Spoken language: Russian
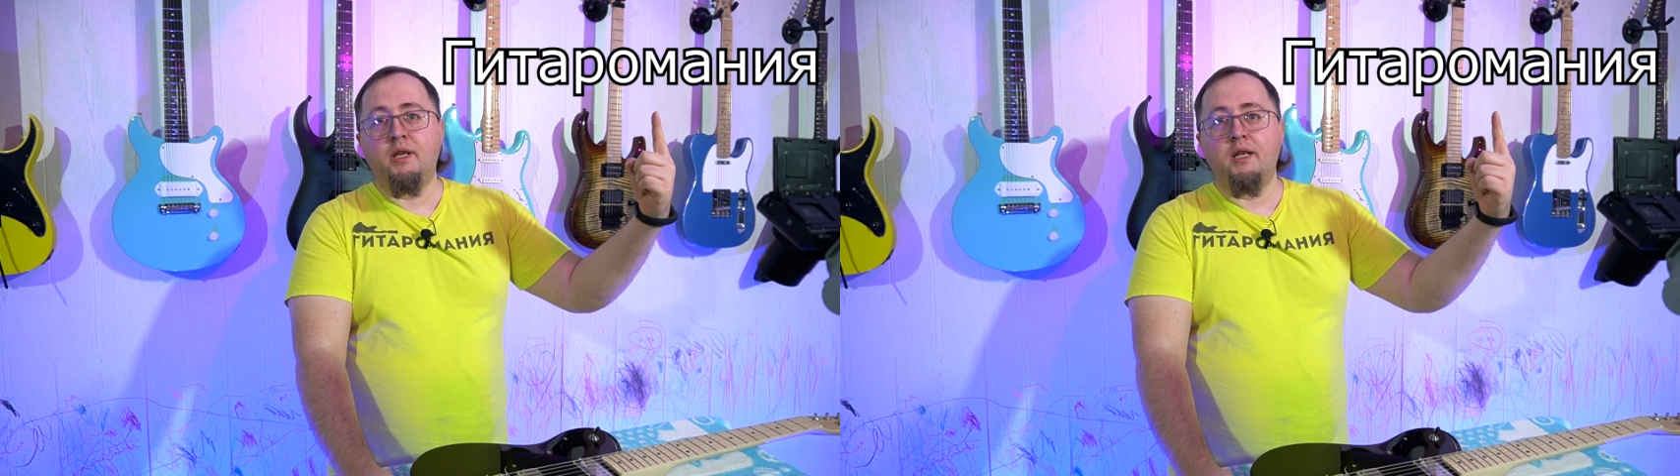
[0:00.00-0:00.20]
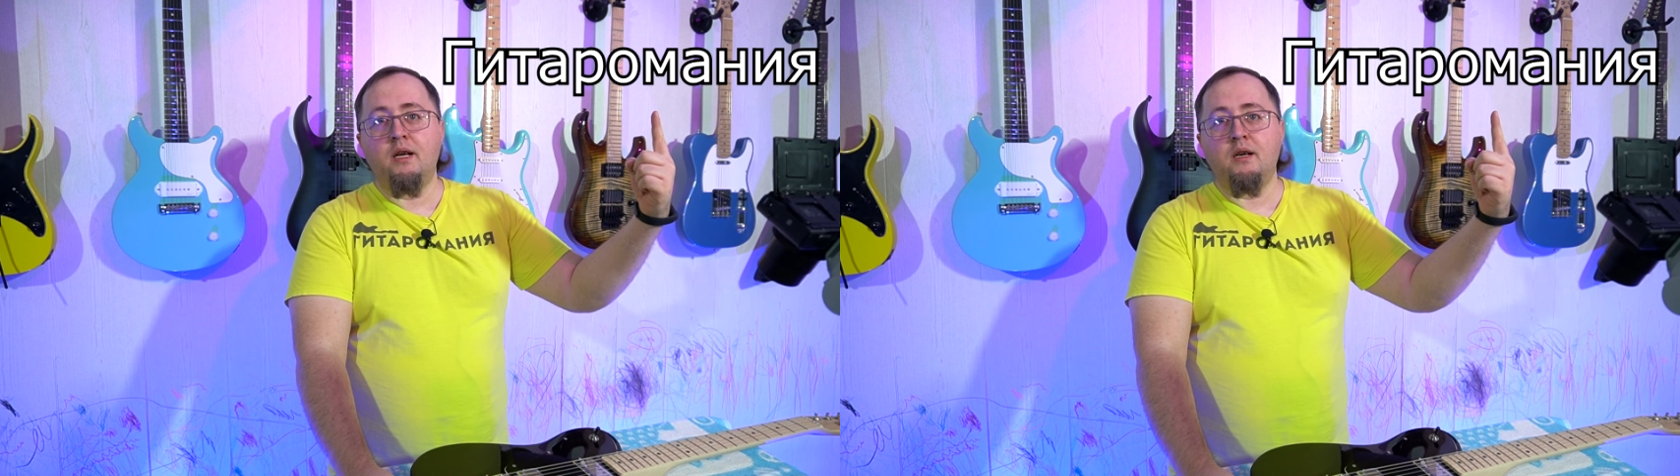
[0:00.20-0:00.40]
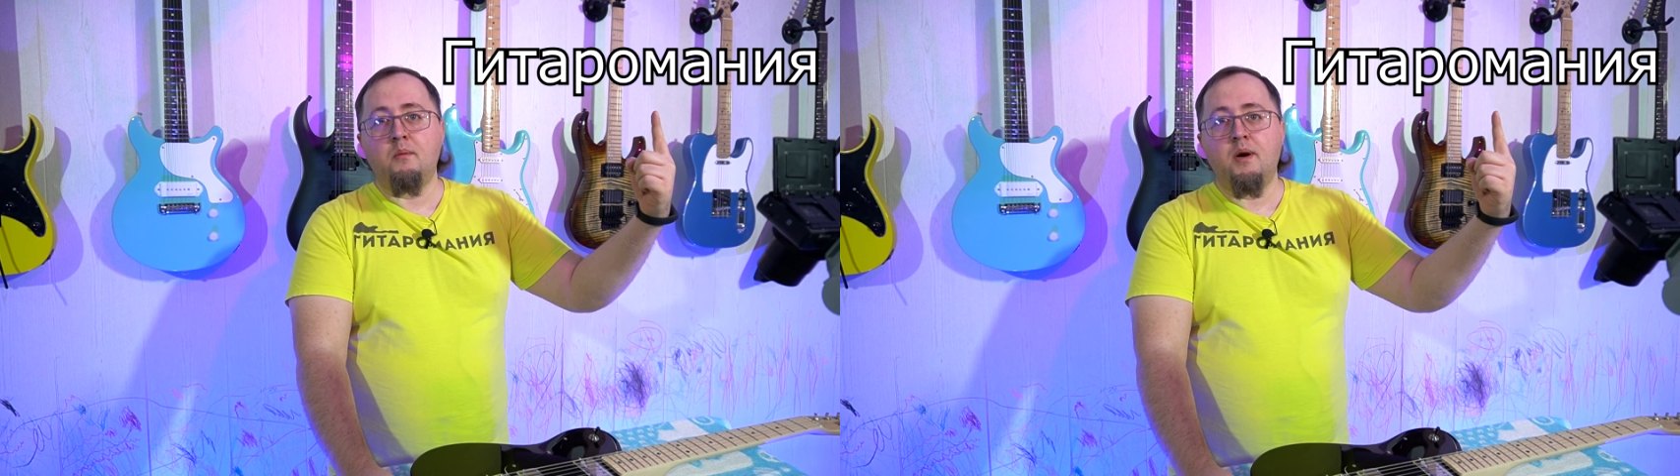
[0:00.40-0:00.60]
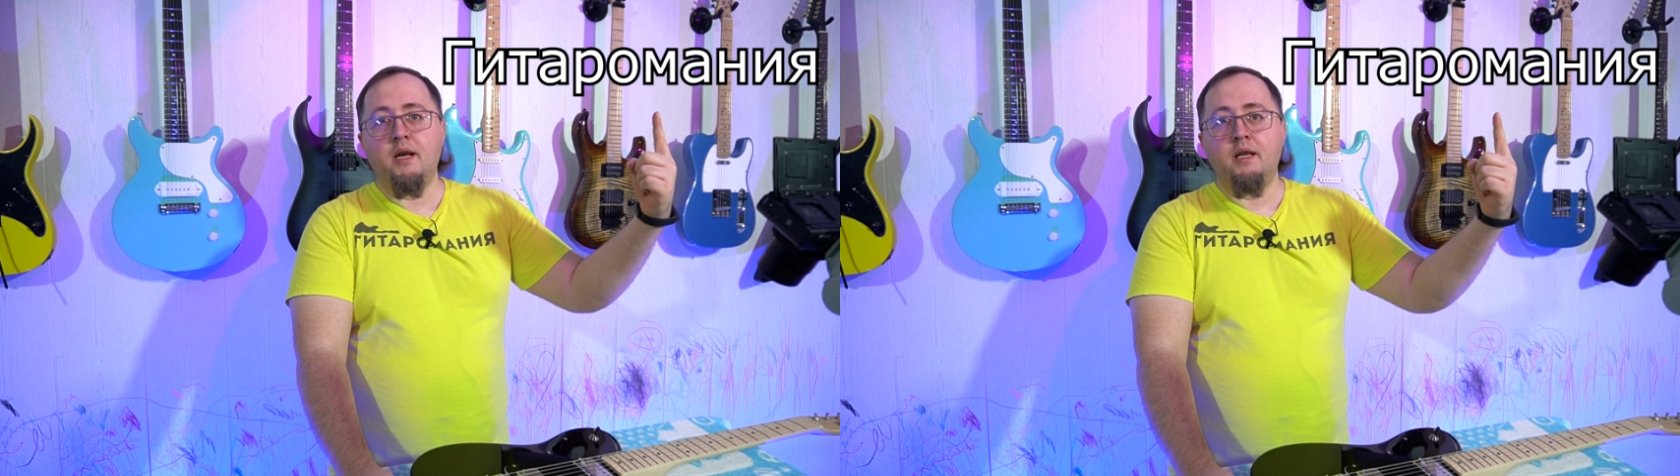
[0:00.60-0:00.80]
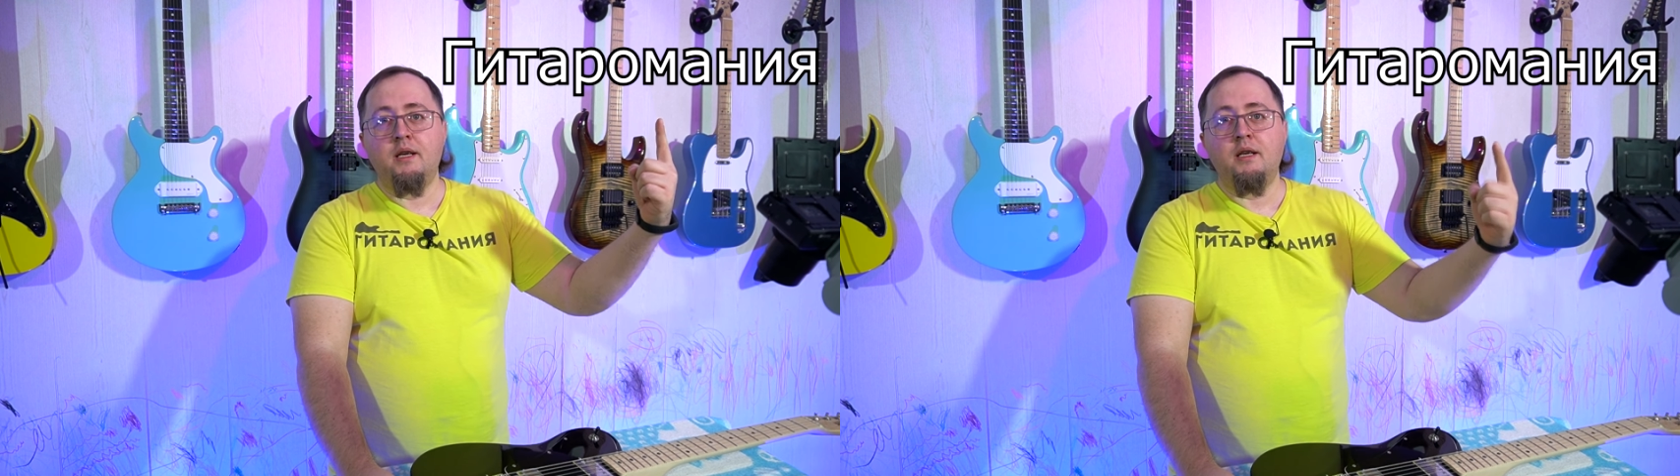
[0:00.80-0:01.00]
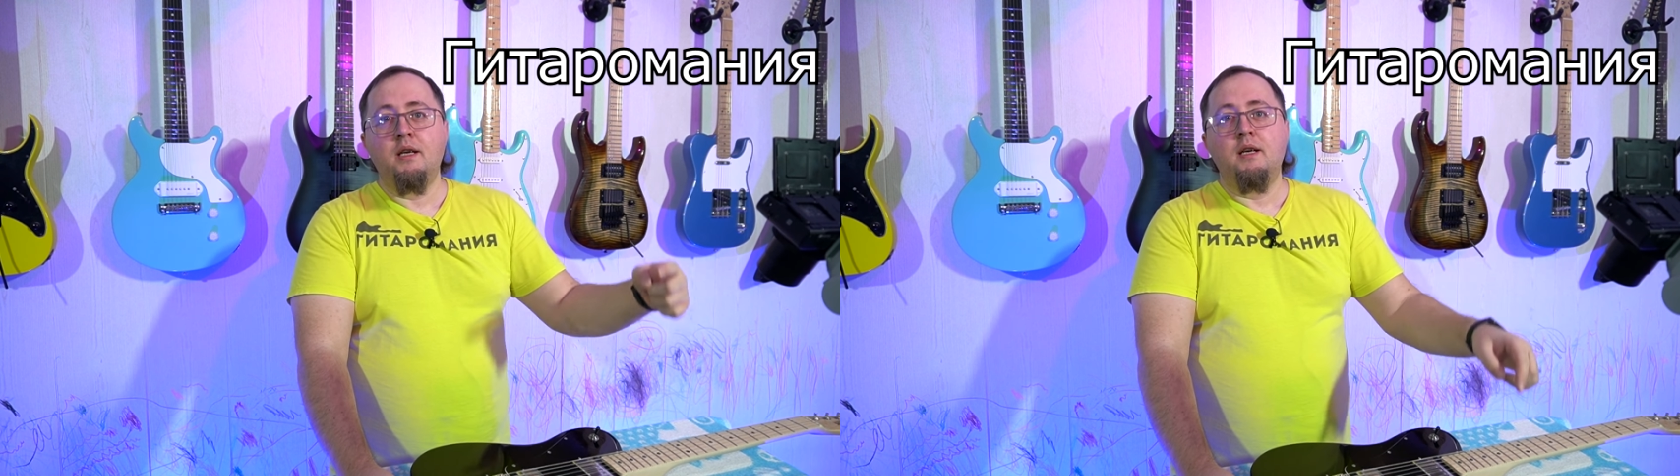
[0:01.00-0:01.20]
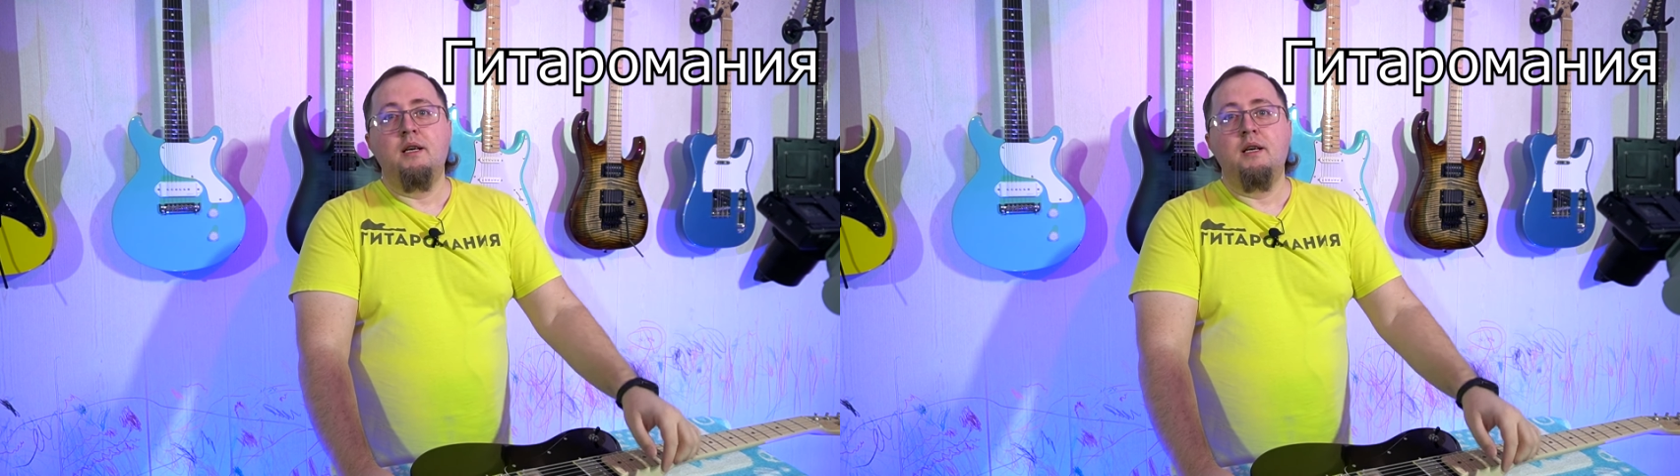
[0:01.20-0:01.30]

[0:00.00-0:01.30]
«Гитармания»,